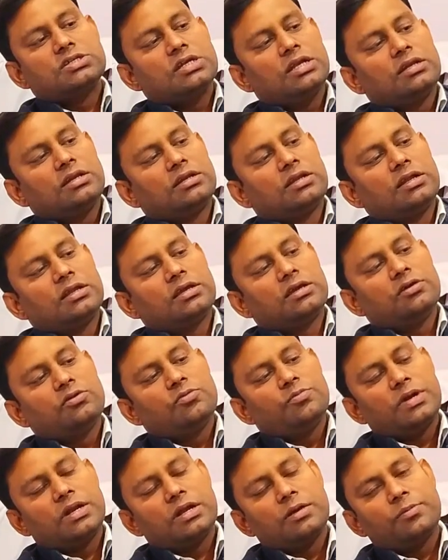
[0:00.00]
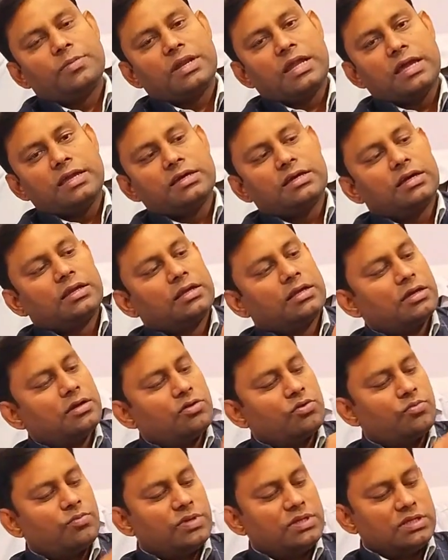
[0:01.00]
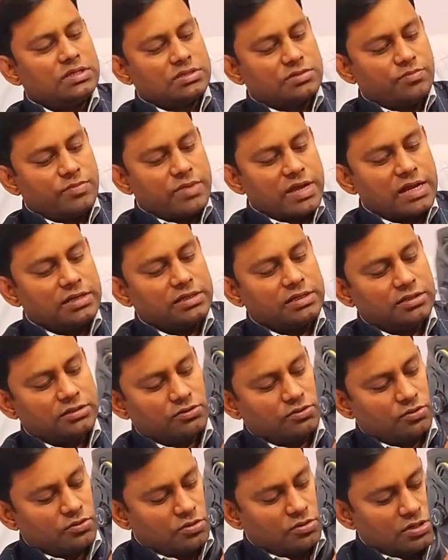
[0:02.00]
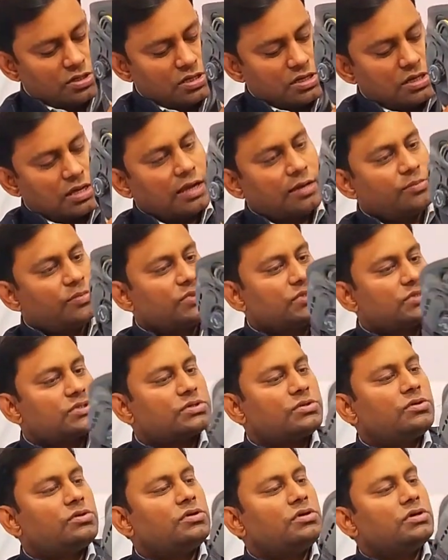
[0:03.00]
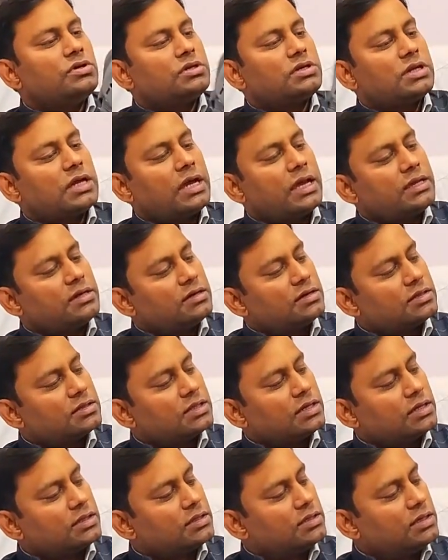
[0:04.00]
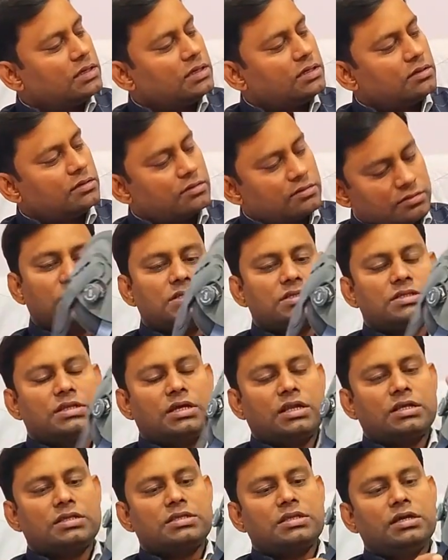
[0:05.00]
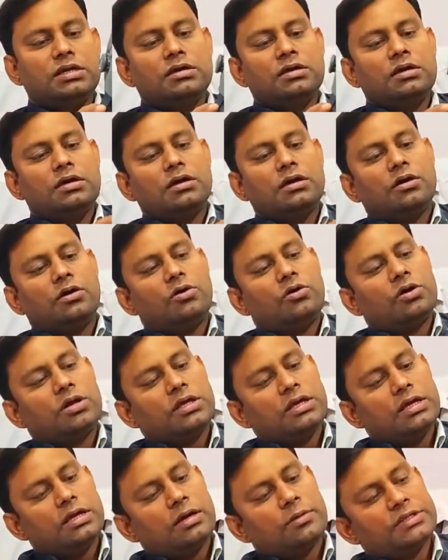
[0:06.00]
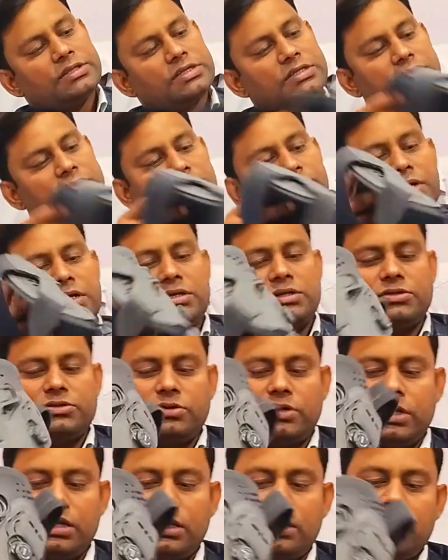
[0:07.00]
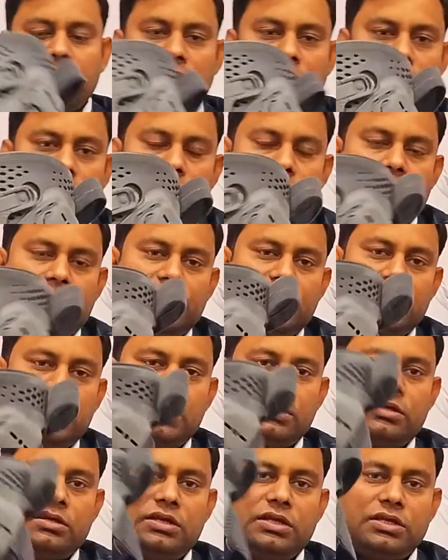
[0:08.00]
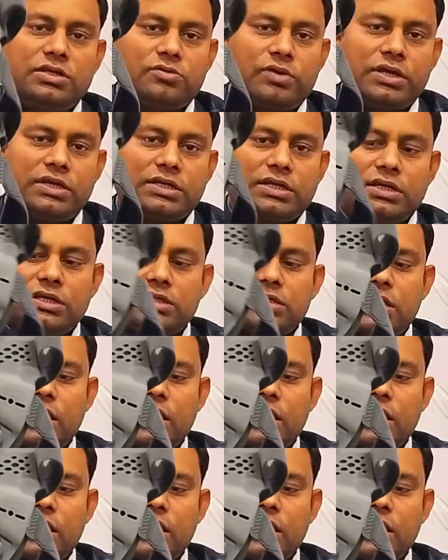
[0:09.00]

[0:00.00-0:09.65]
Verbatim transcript: ये सेंटर के ऊपर अप्लाई करके और इस बेल्ट के थ्रू आप इसको टाई कर सकते हैं इस तरह से और ये एडजस्टमेंट जो है अपने नी जॉइंट के